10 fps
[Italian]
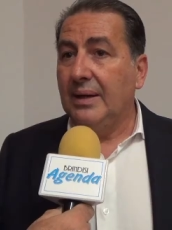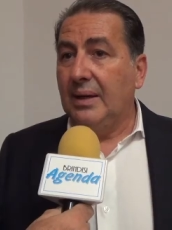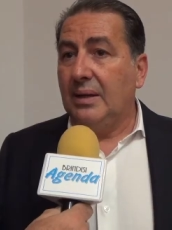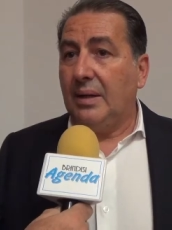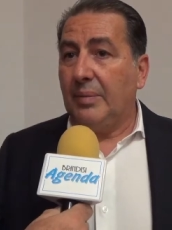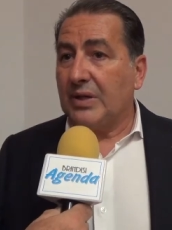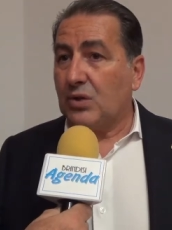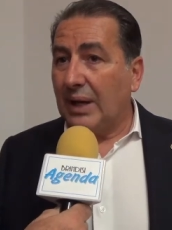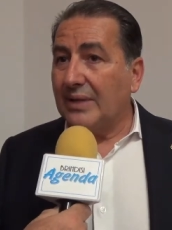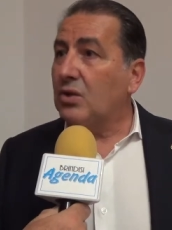eh,
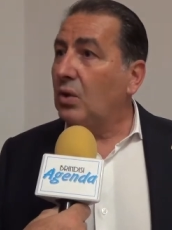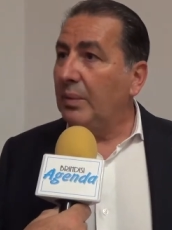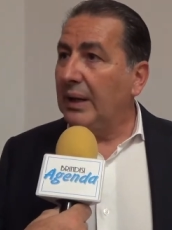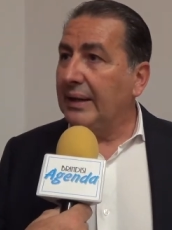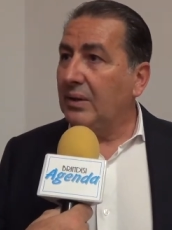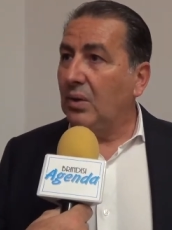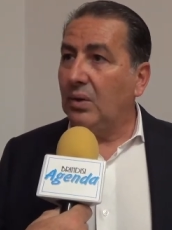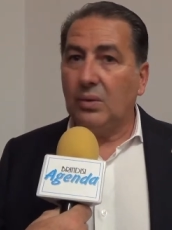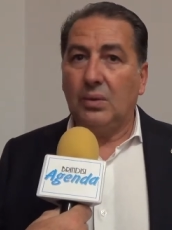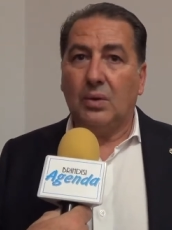personaggi come
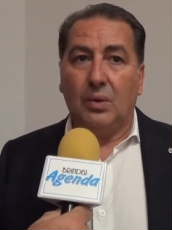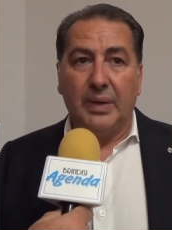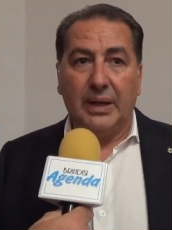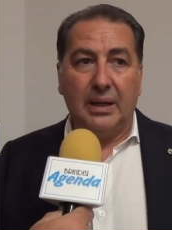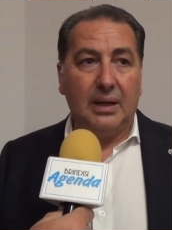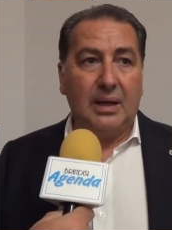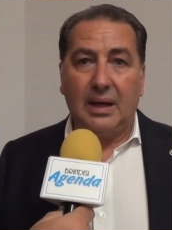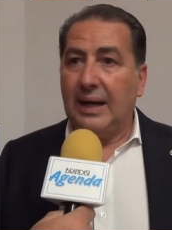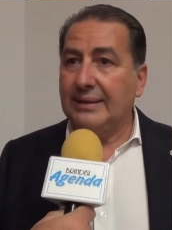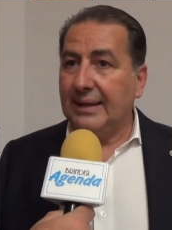Laigonu come
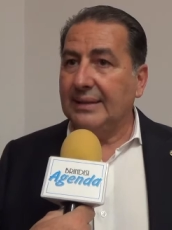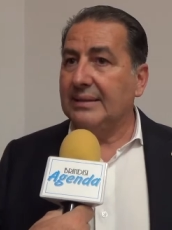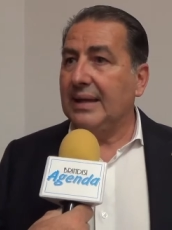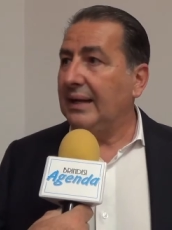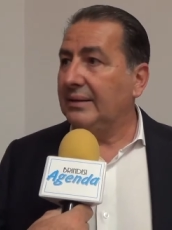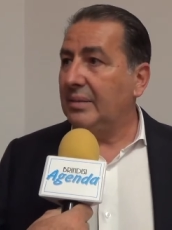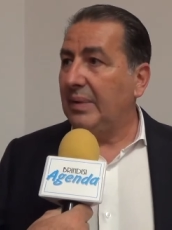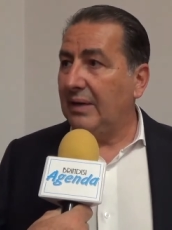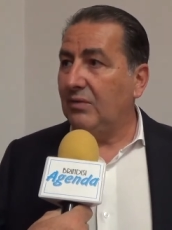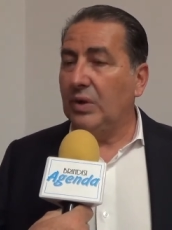tanti altri
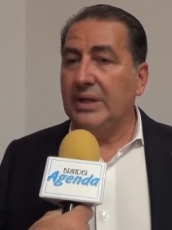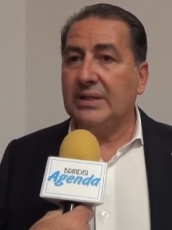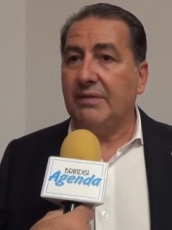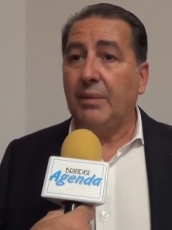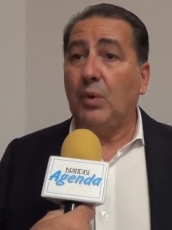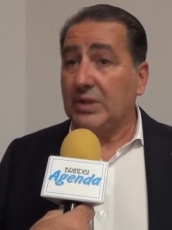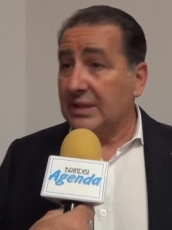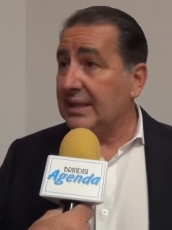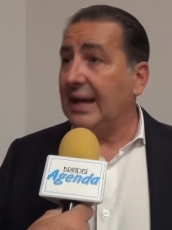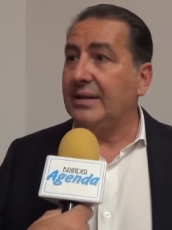pallavolisti
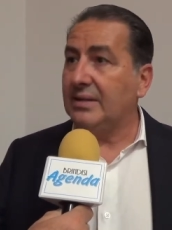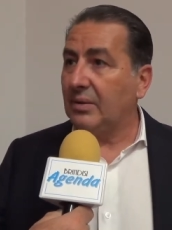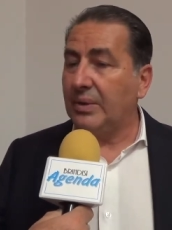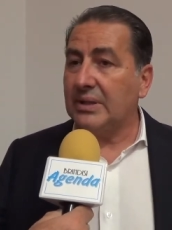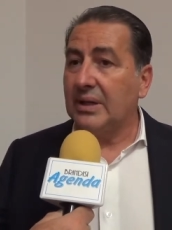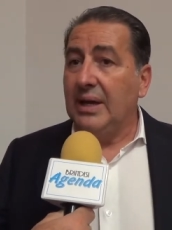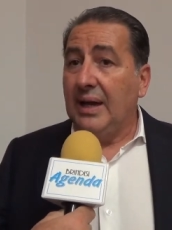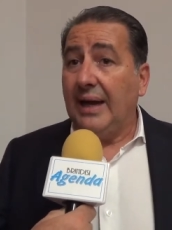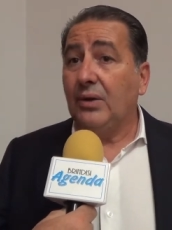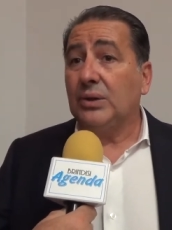famosi, Zais, questi,
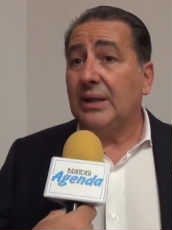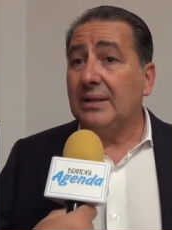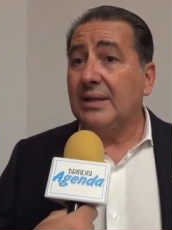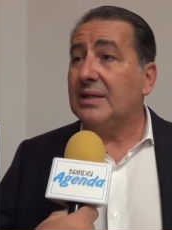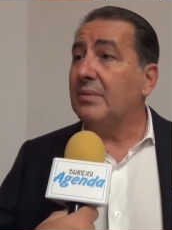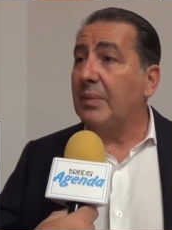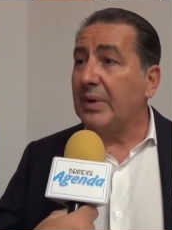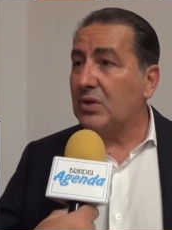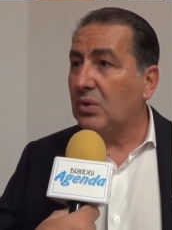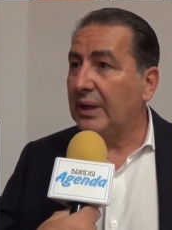hanno tantissime
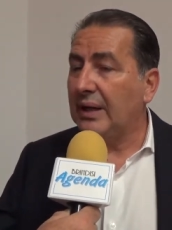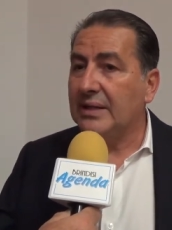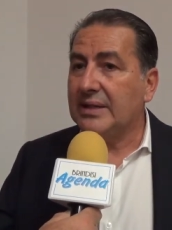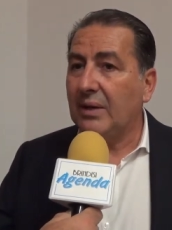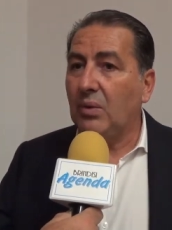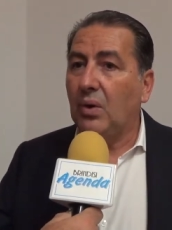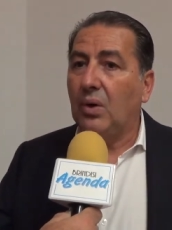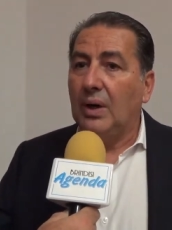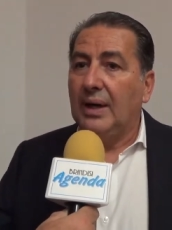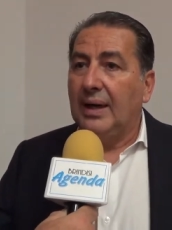persone che li
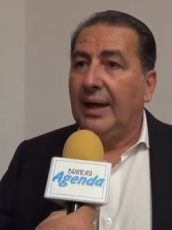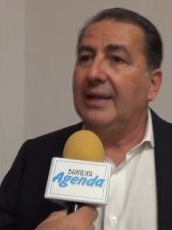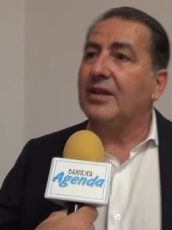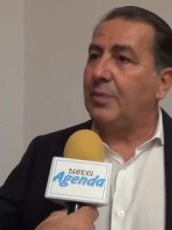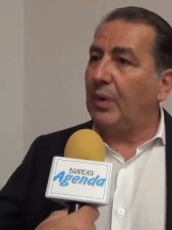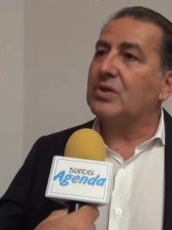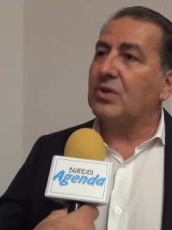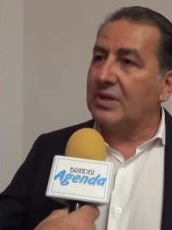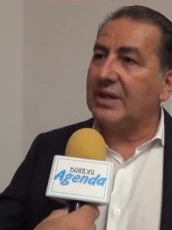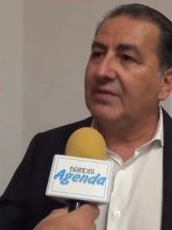seguono e gli
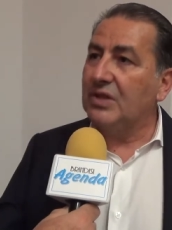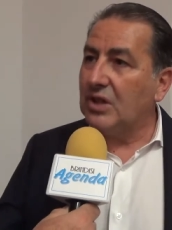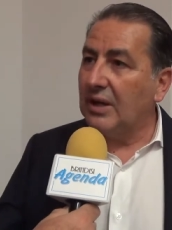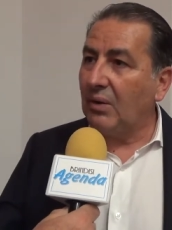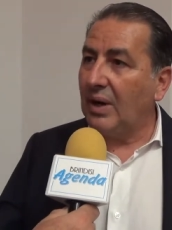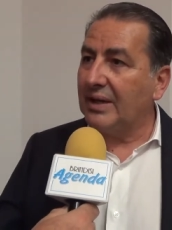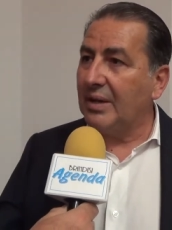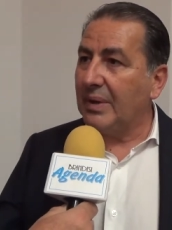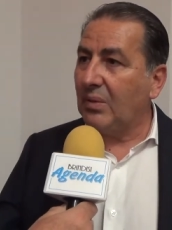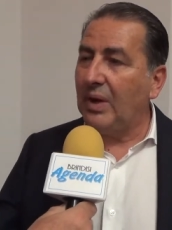sponsor si avvicinano
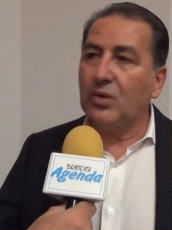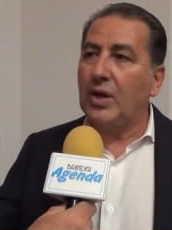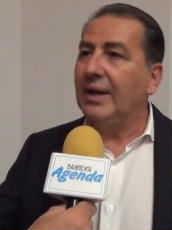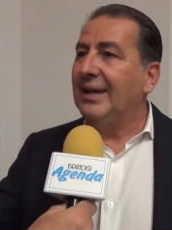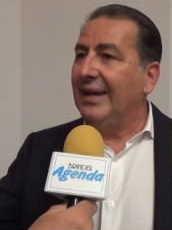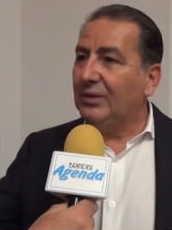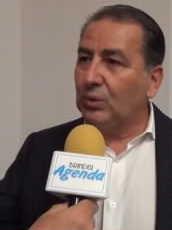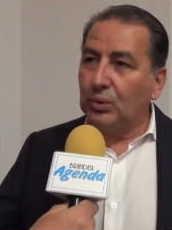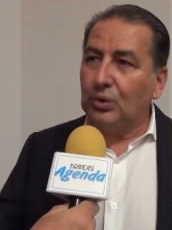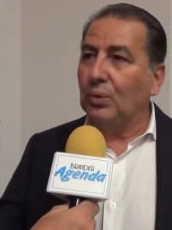anche per quello, cioè è
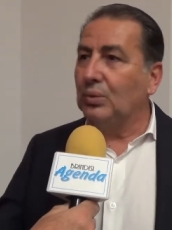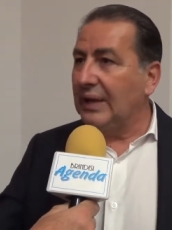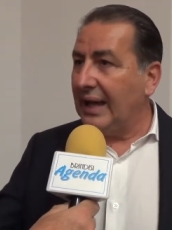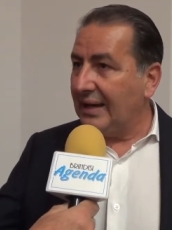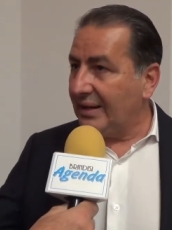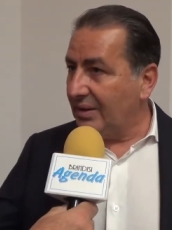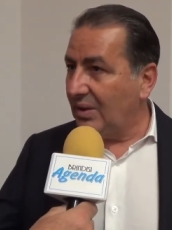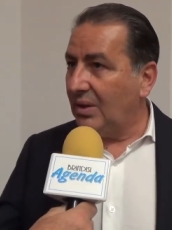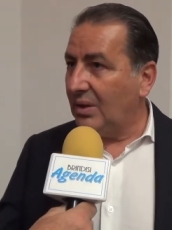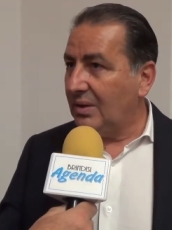tutto un dare
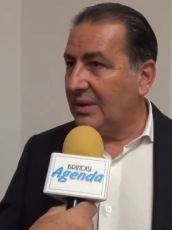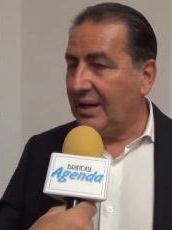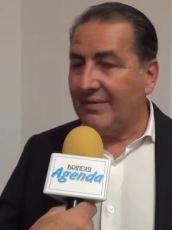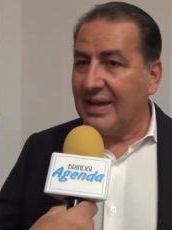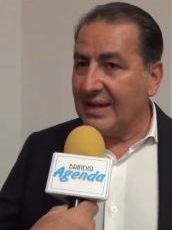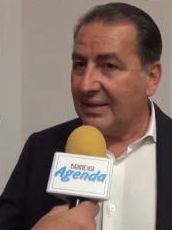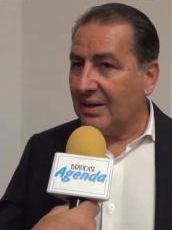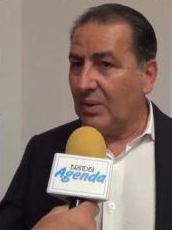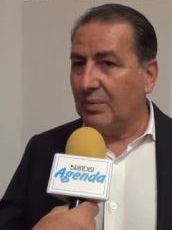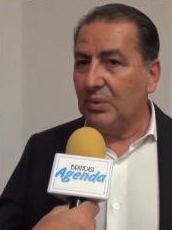no? e avere
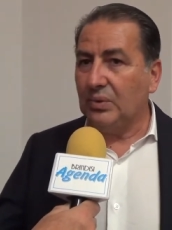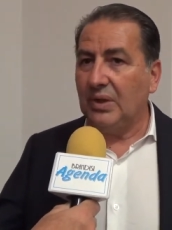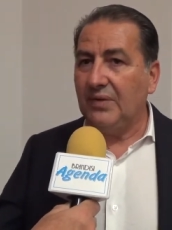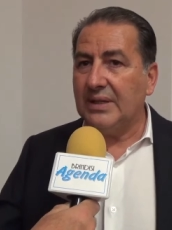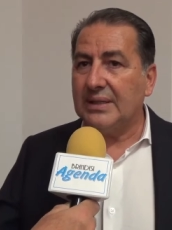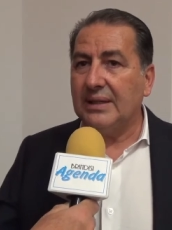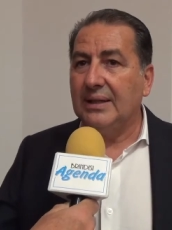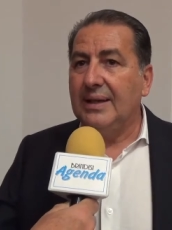da quel punto di vista,